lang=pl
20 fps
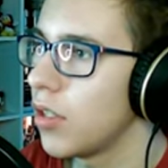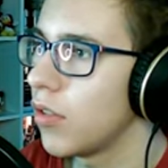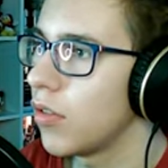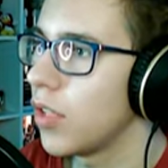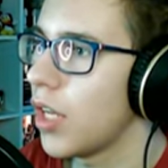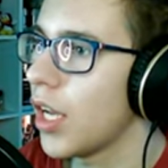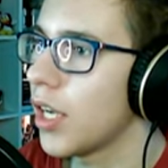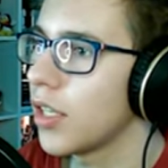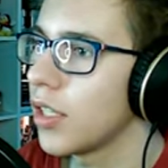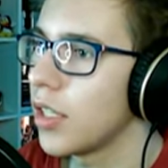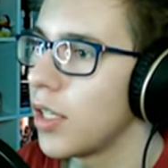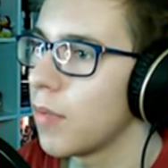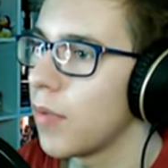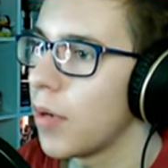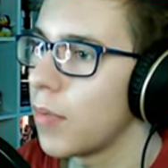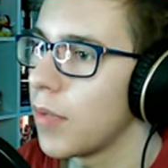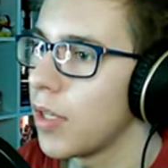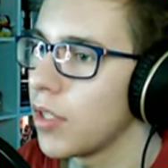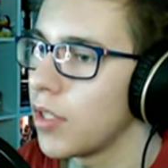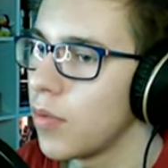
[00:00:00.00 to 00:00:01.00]
No jak nie ma
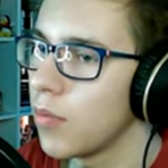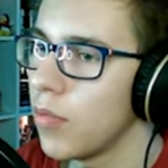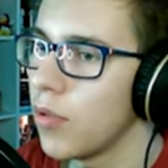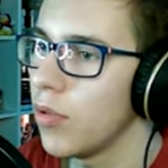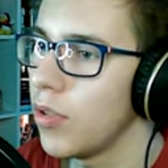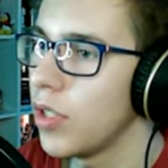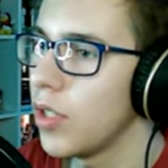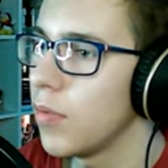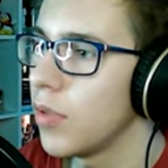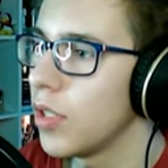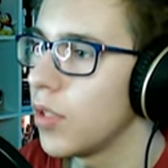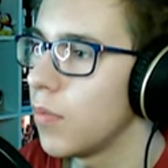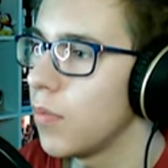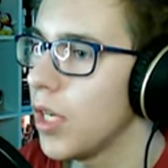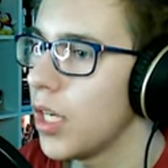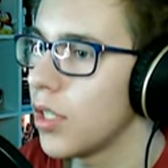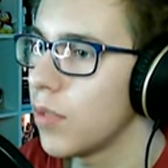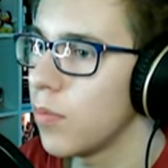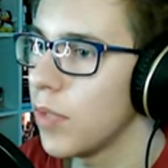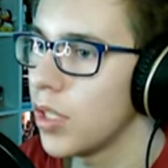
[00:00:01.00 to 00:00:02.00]
miedzi? Musi być
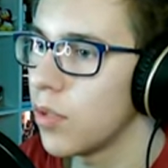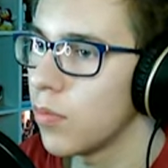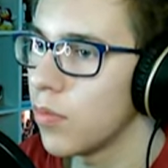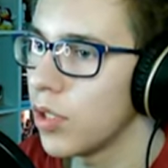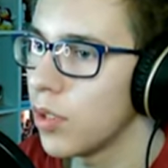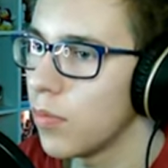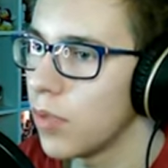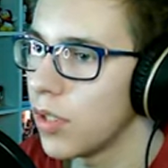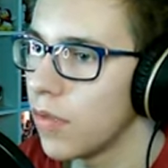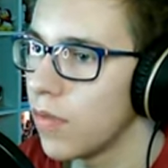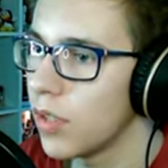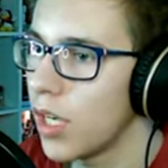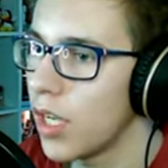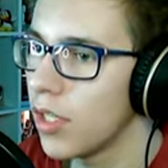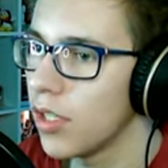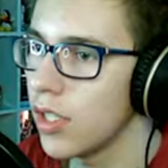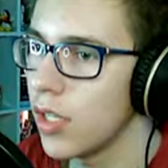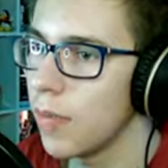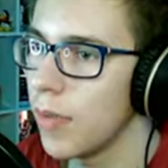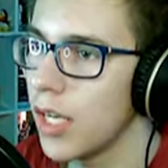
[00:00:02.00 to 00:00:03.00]
mieć, mieć musi być
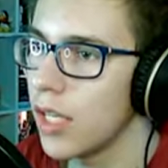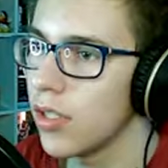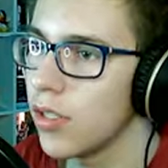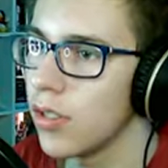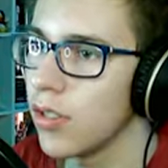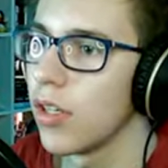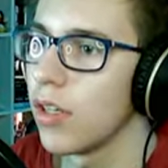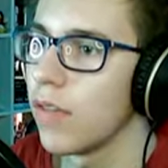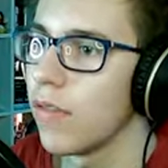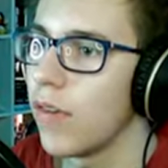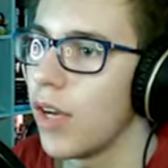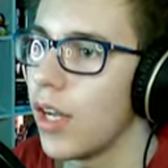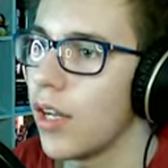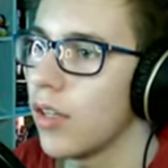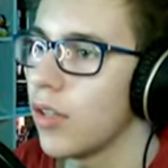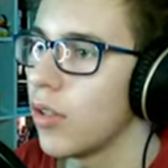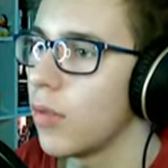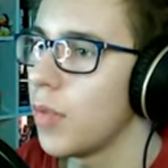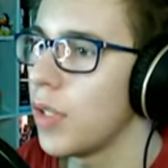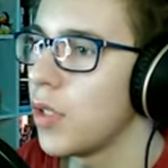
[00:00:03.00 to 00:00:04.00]
wszędzie mieć.
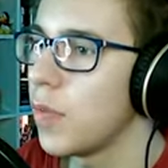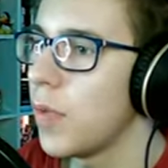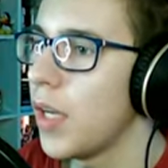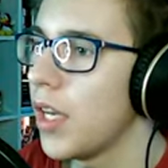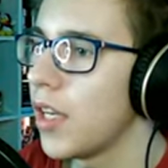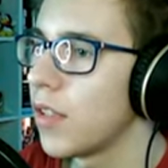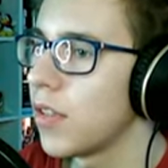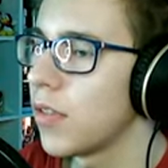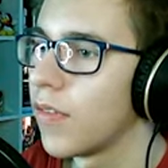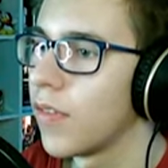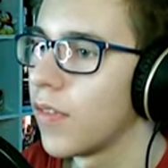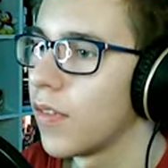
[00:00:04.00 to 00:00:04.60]
Warto mieć mieć.